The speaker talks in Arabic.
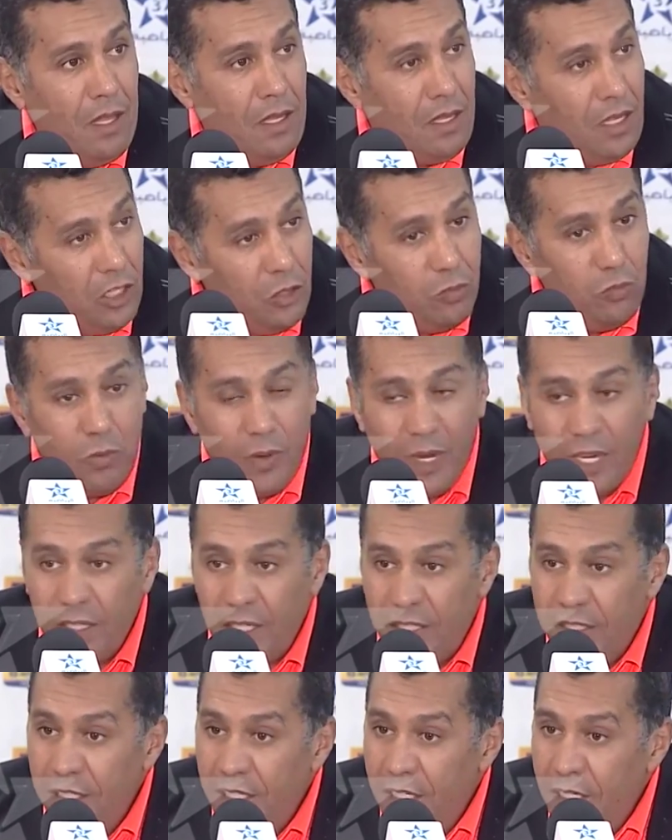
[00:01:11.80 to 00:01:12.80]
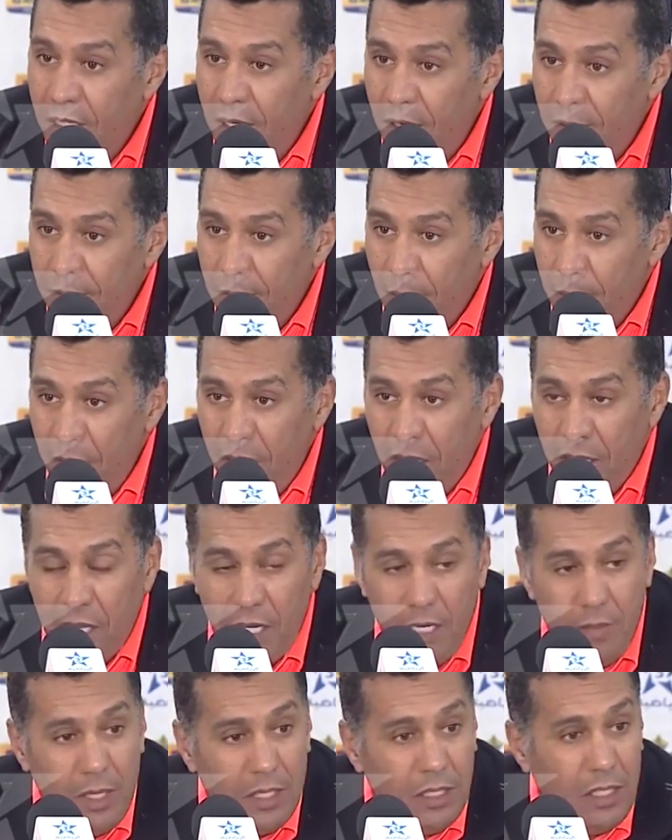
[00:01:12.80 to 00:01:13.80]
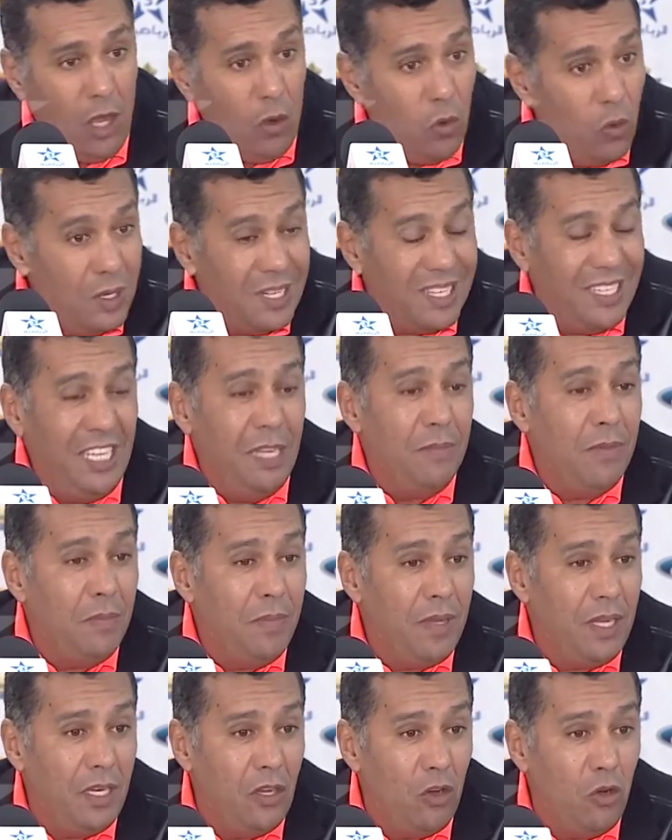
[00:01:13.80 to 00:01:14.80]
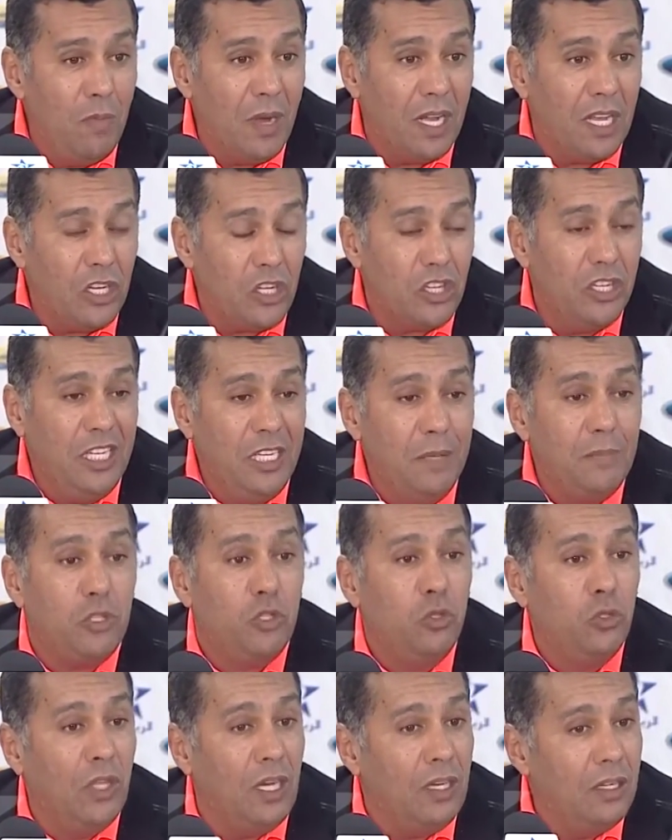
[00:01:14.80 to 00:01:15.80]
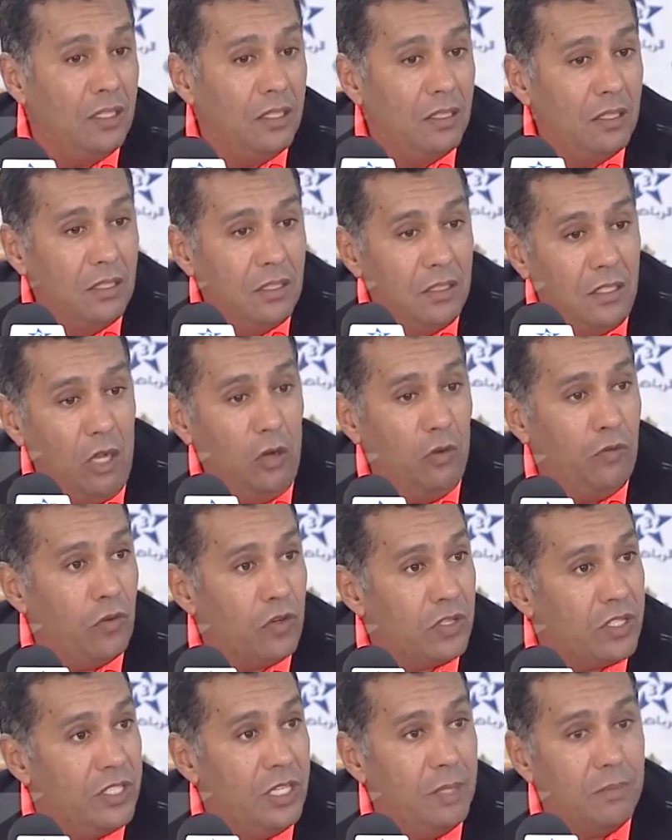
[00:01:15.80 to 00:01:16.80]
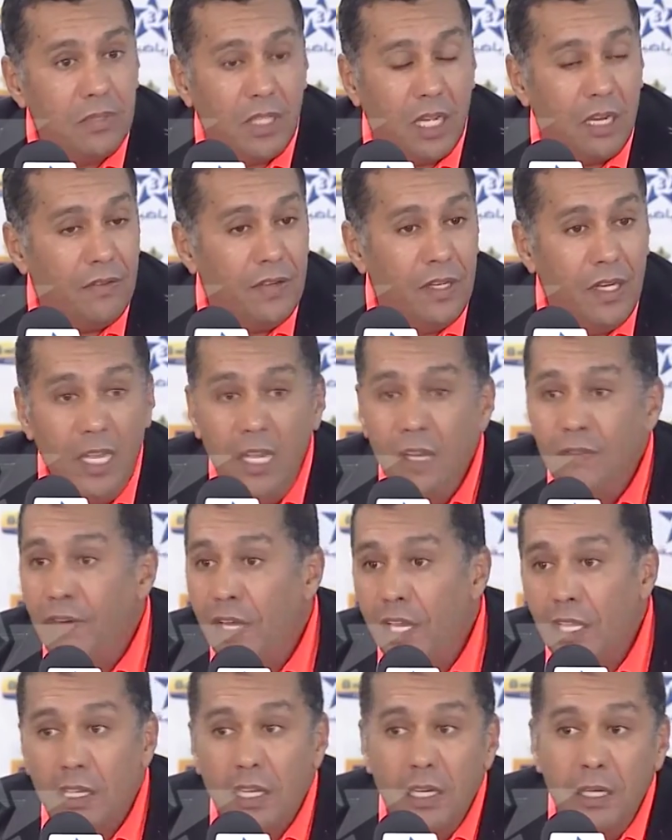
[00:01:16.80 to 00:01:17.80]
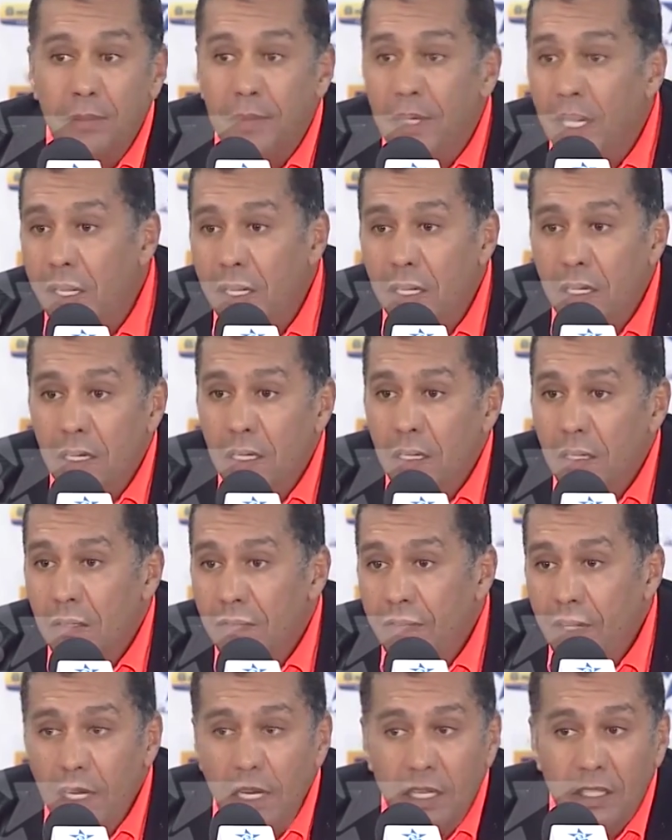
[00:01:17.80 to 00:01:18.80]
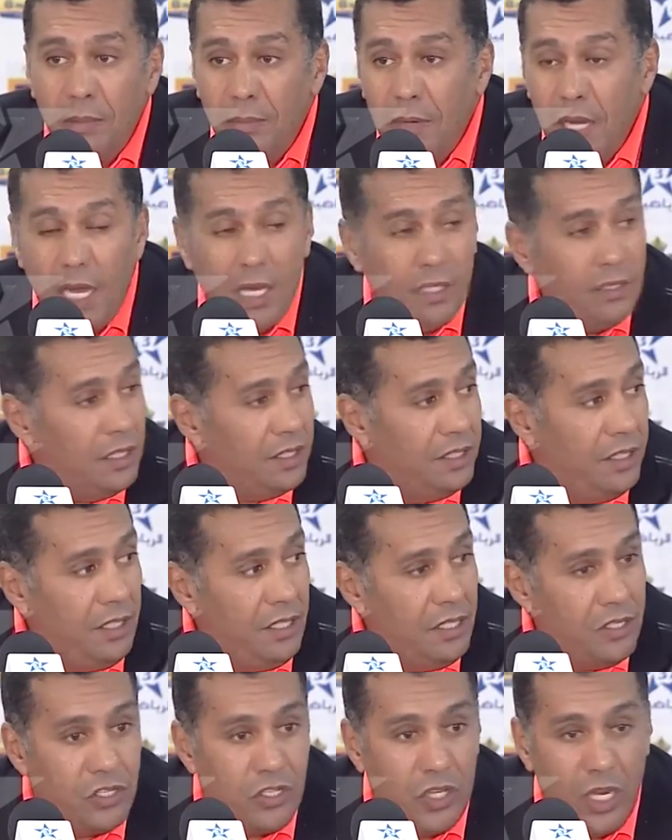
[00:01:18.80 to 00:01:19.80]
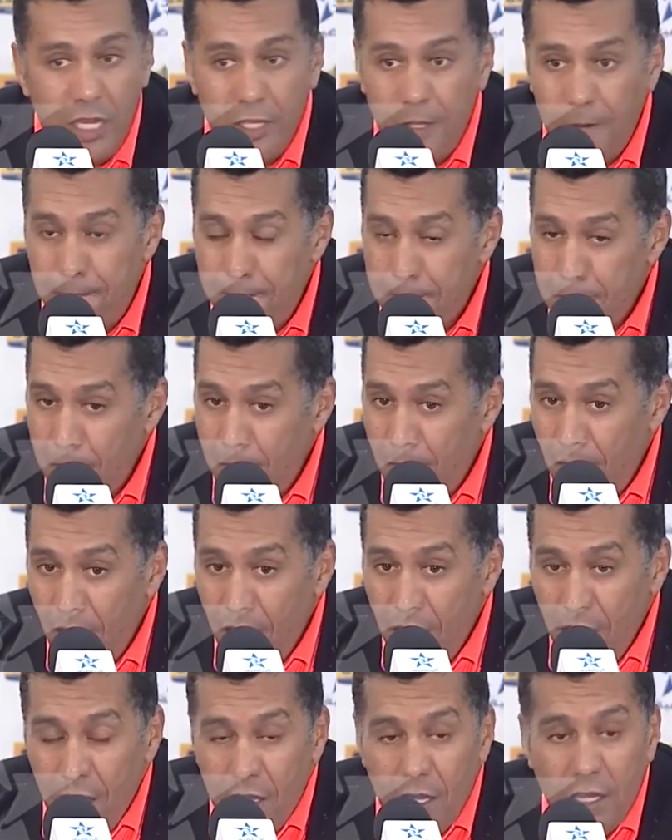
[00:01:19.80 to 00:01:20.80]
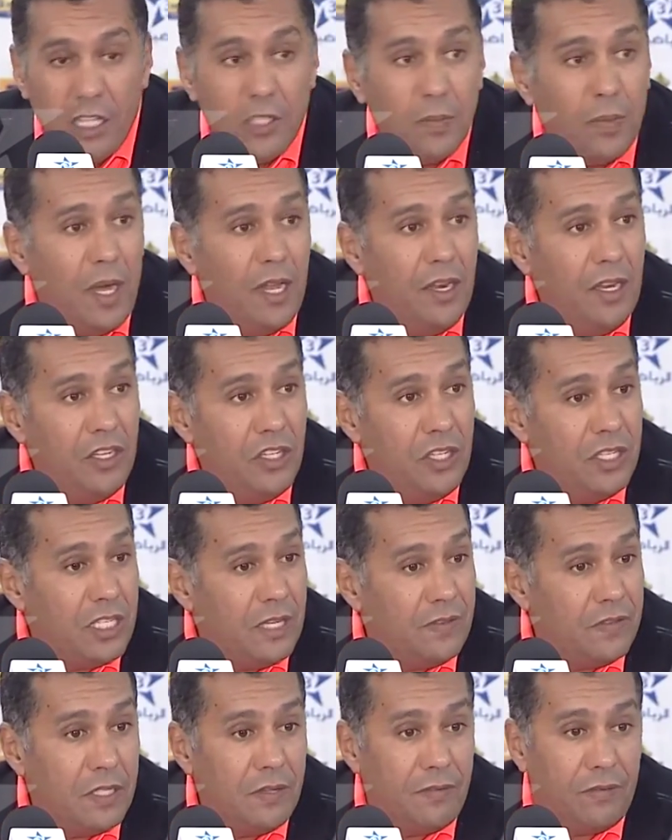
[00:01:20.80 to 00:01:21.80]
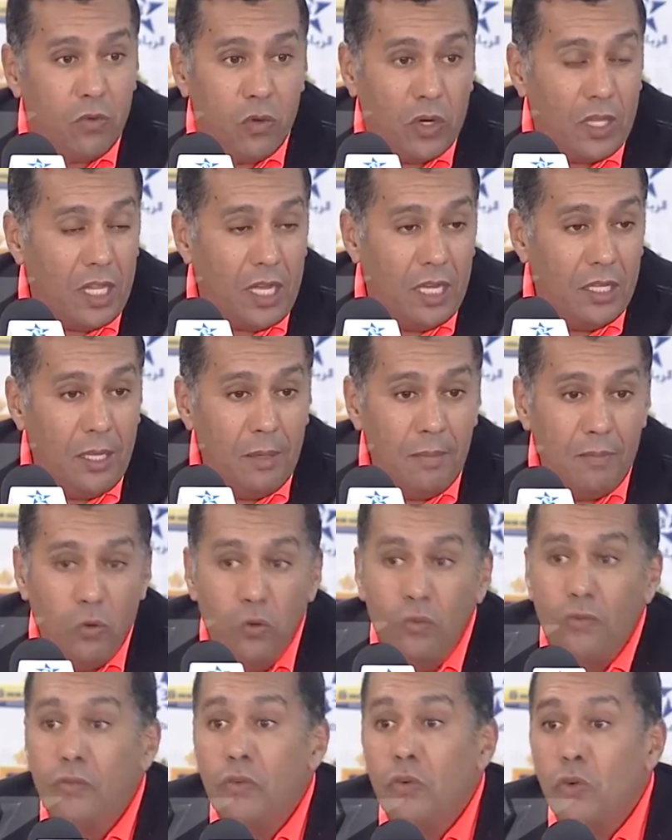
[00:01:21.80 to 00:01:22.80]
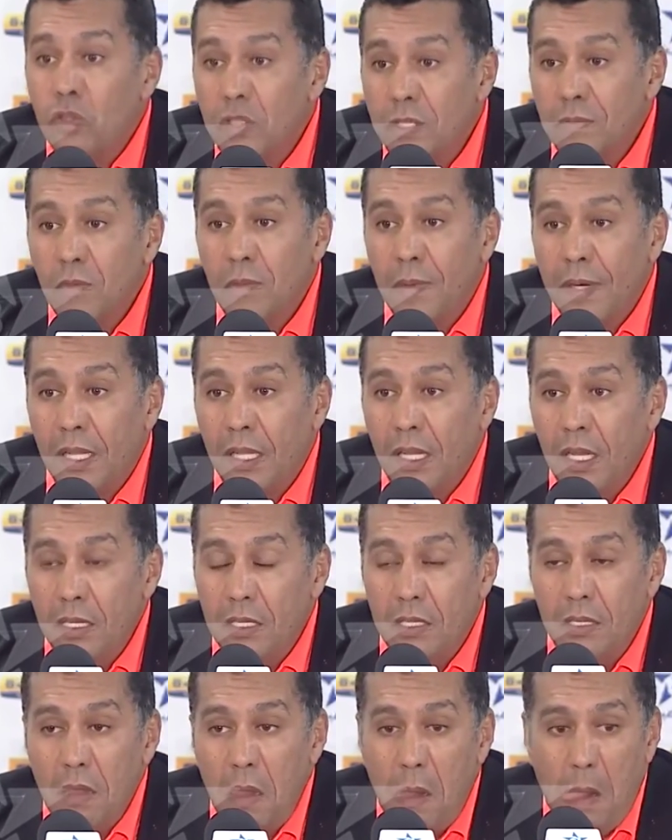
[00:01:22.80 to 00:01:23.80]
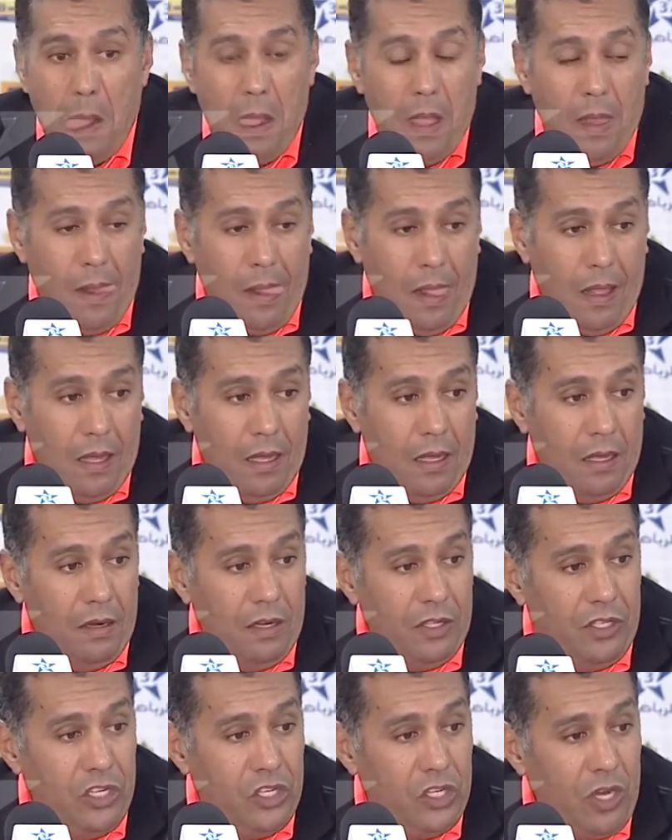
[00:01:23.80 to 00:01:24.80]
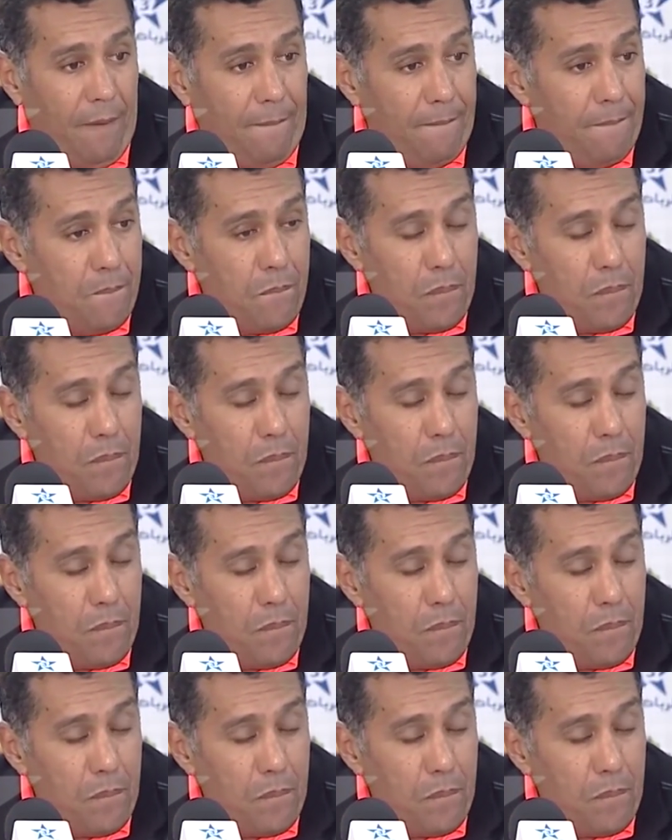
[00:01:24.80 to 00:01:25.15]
كانت مباراه تكتيكيه معنى الكلمه تاع علما بانه ما كانتش يعني مسدوده تاحوا فرص تجي من الطرفين اي فريق كان يمكن في اي لحظه من اللحظات يعني يسجل هدف كتبقى ناجي صفر صفر في كره القدم وخصوصا مباراه الكاس آه، نتيجه